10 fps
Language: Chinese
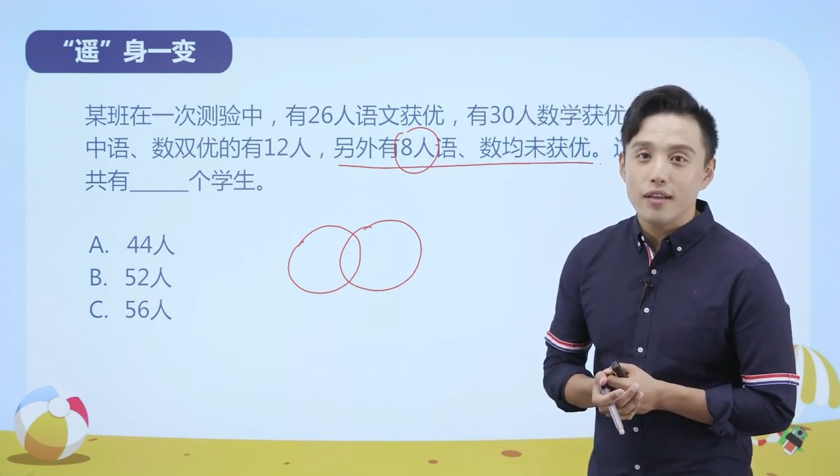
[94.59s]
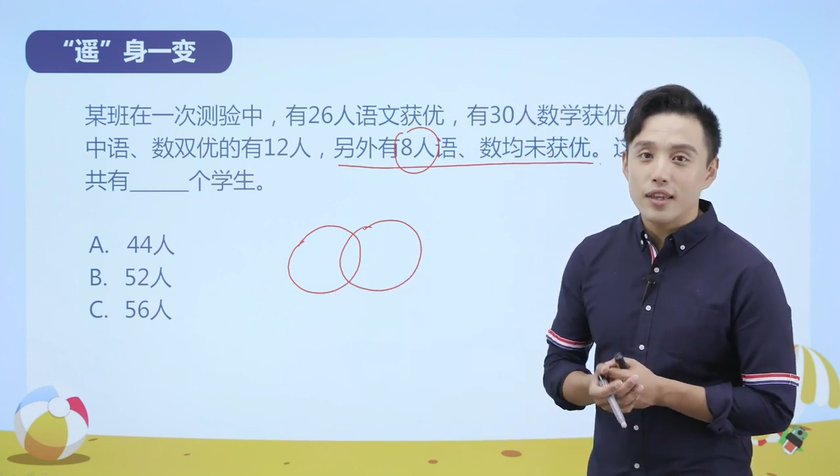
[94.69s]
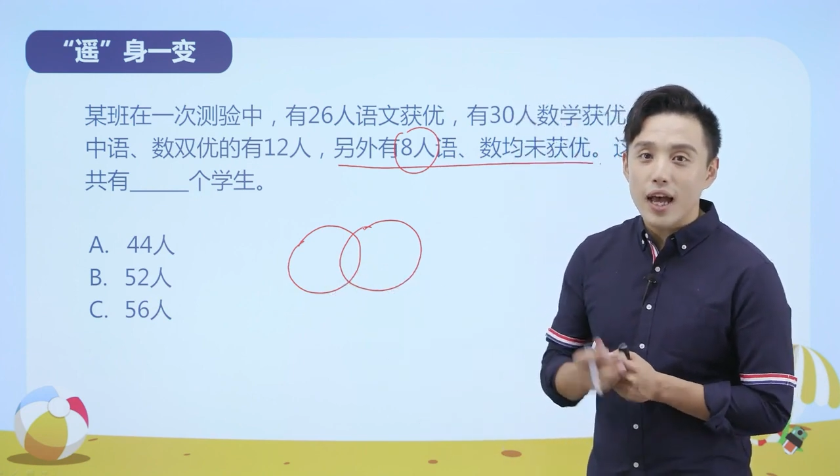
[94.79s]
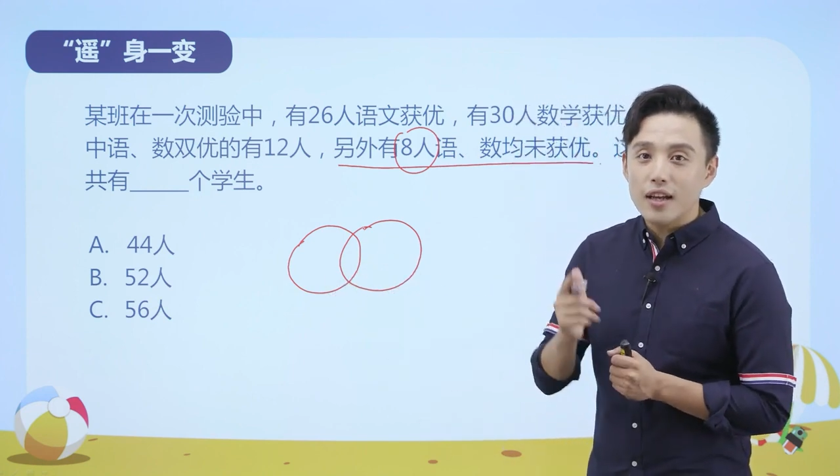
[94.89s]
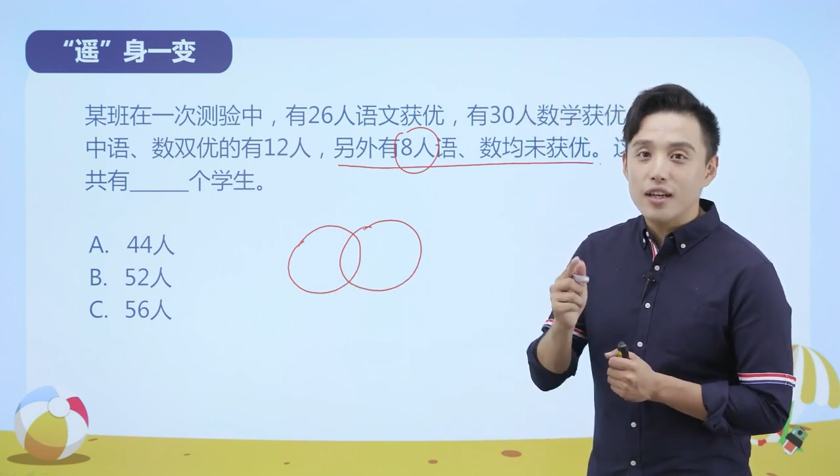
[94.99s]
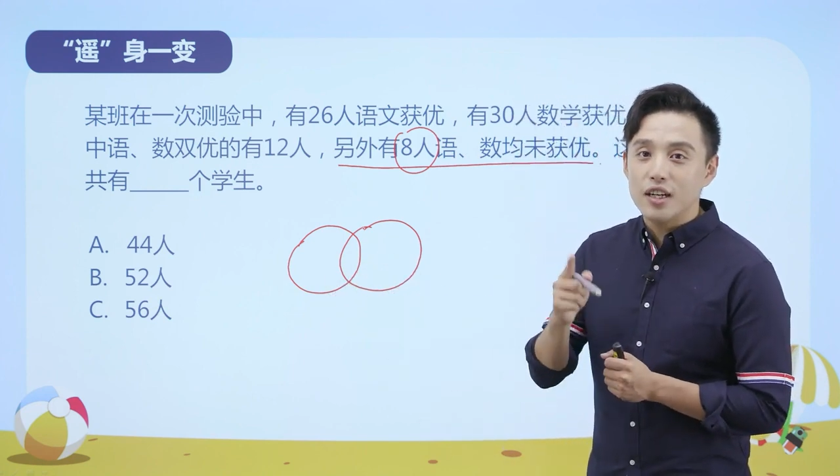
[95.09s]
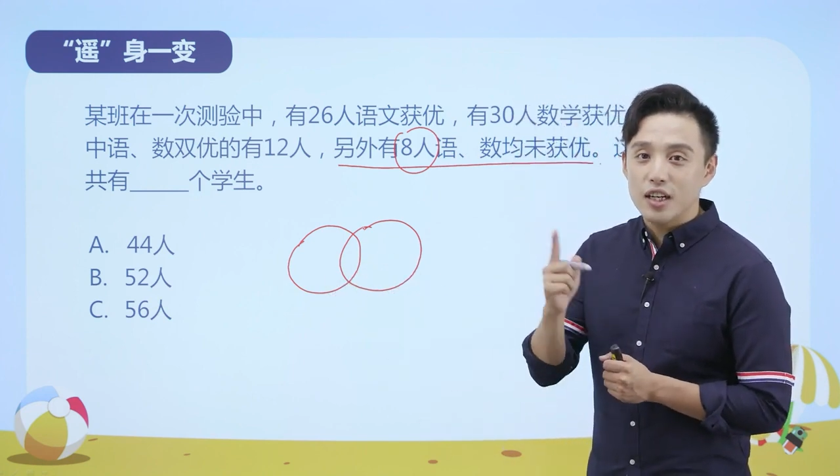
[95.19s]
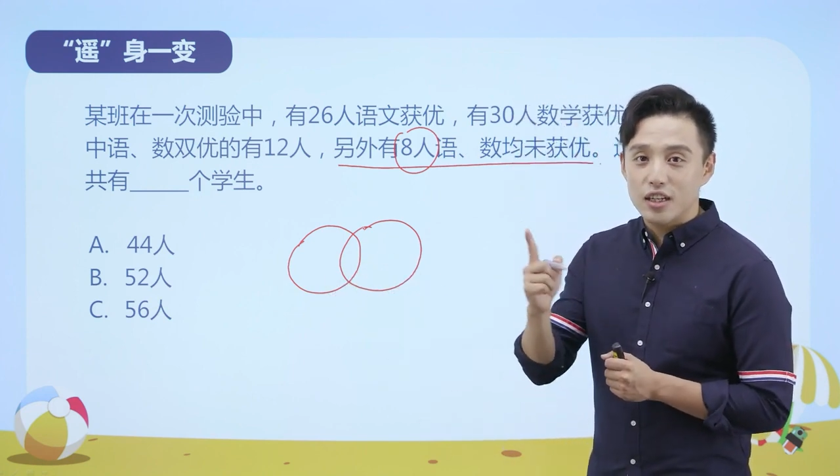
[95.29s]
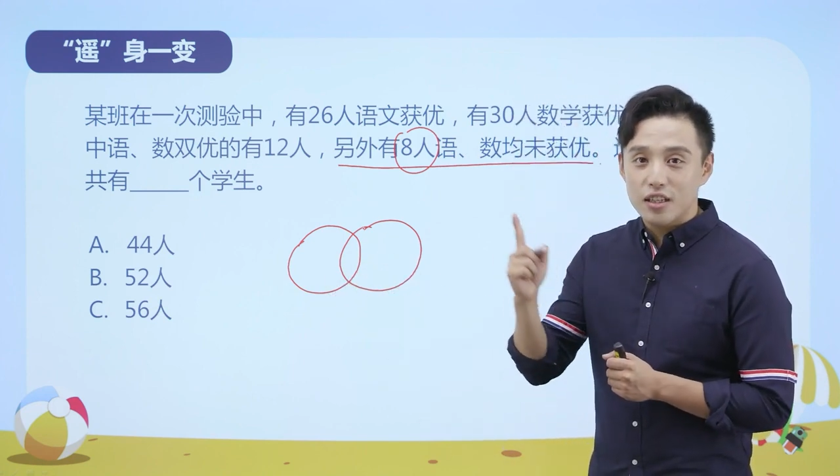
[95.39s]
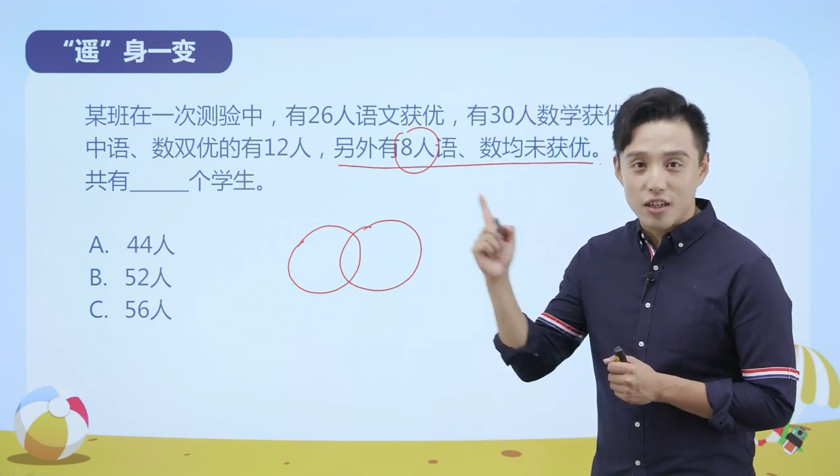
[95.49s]
单
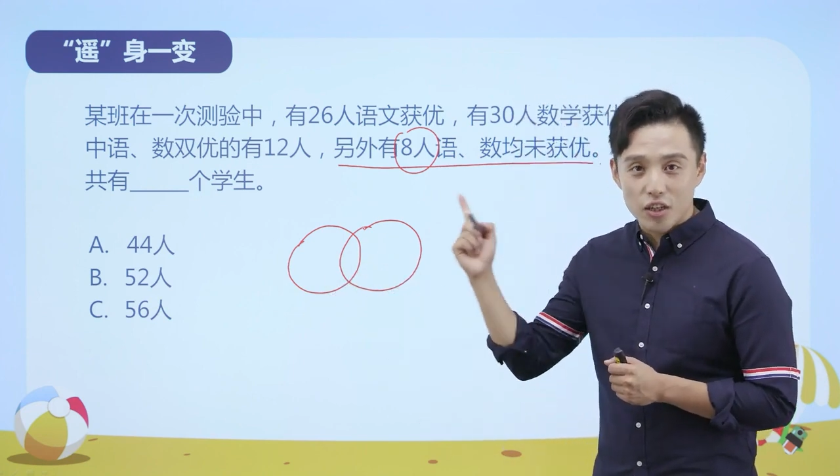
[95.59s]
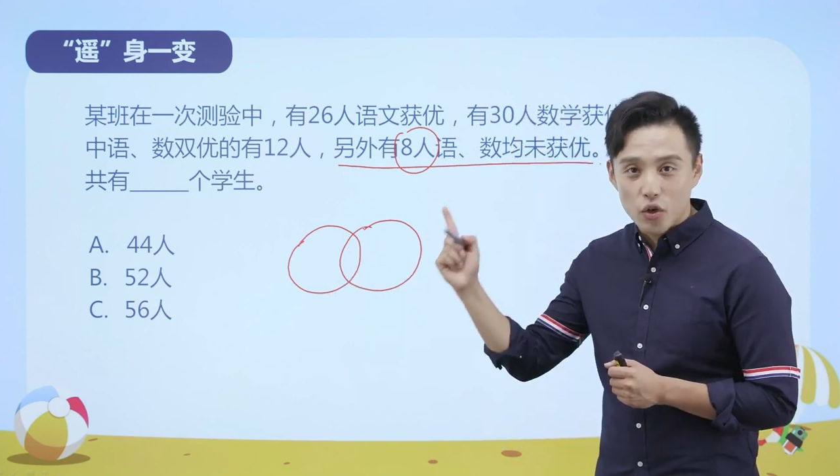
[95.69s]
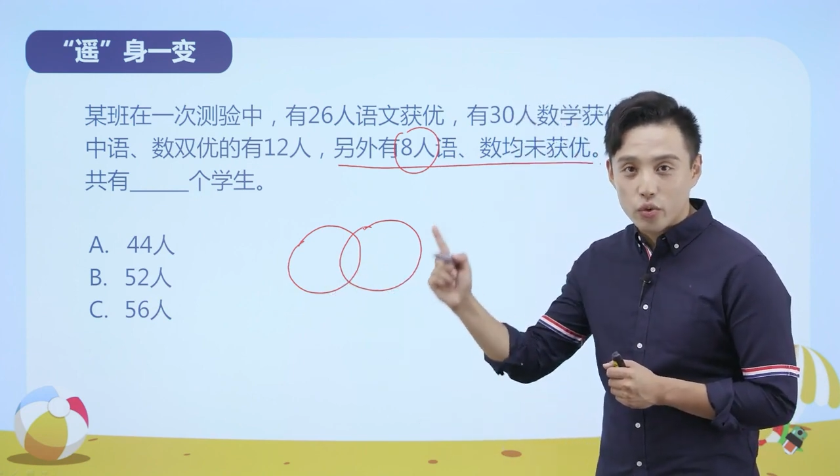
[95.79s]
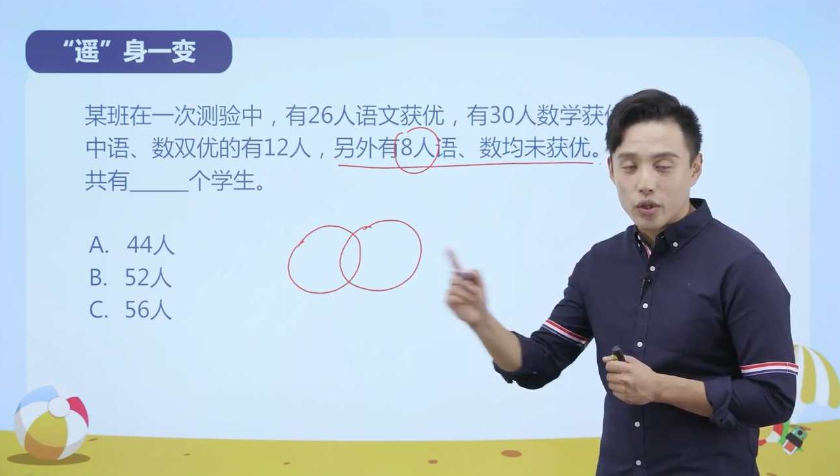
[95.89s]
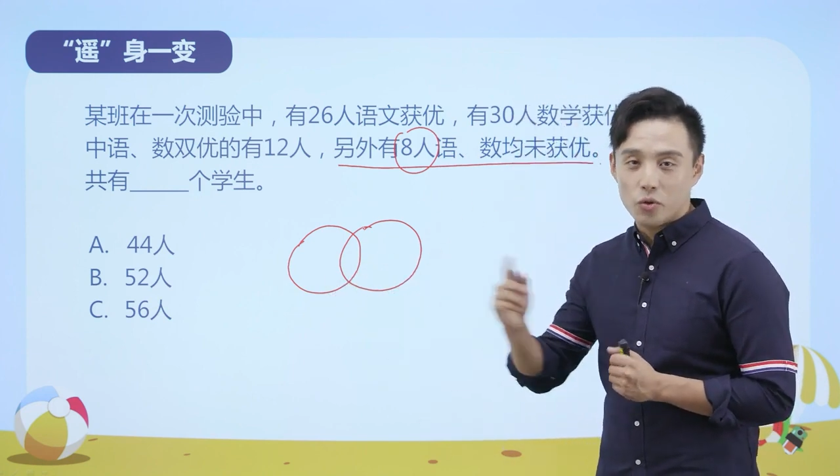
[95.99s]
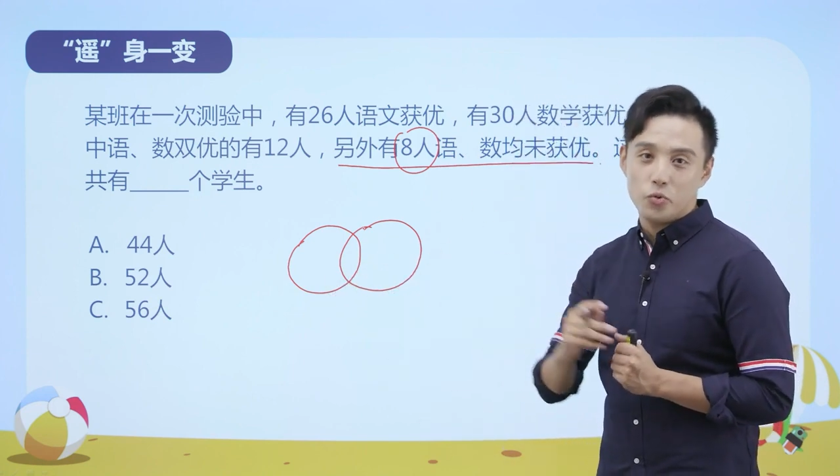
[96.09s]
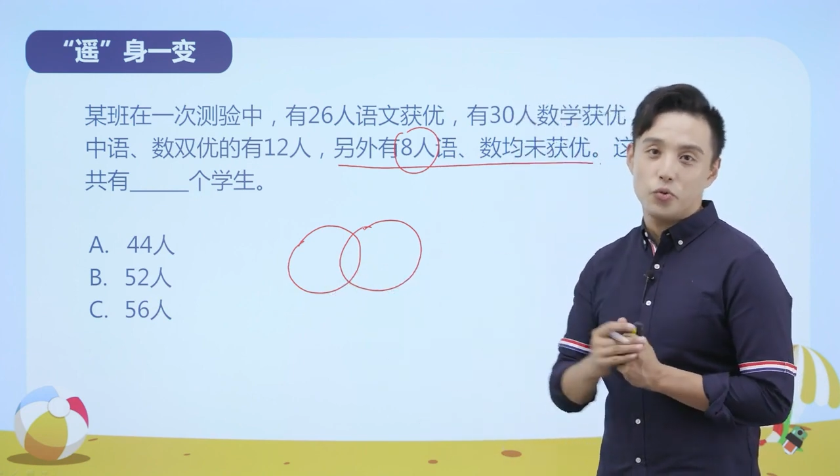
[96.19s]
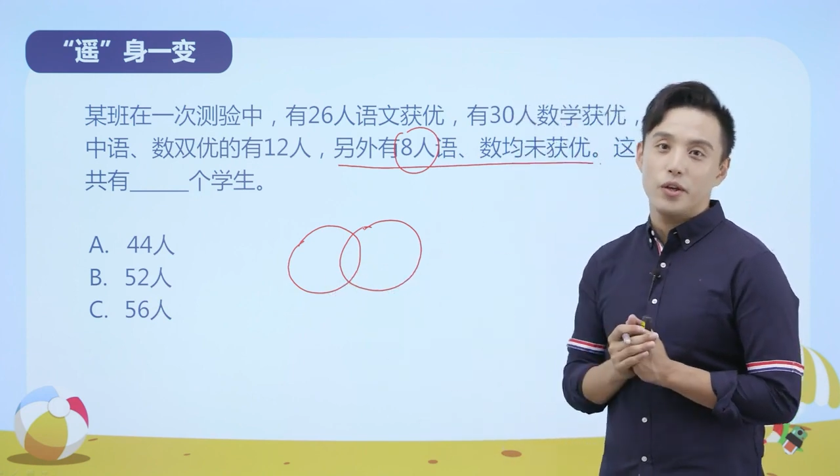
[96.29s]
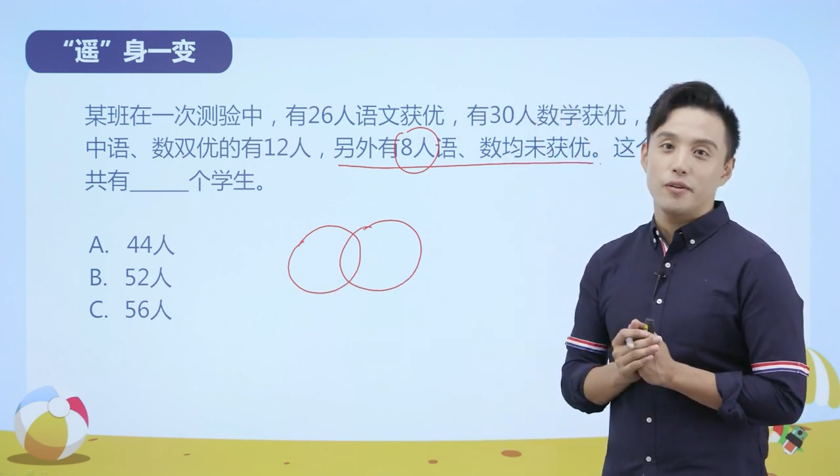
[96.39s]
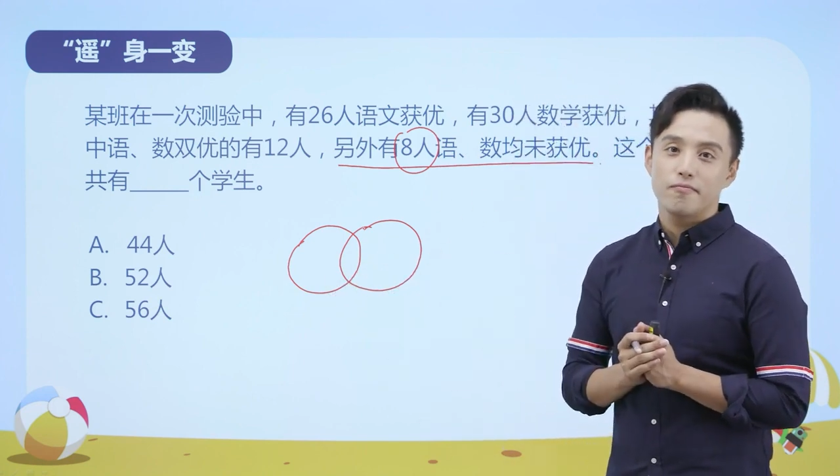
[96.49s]
科得优的同学。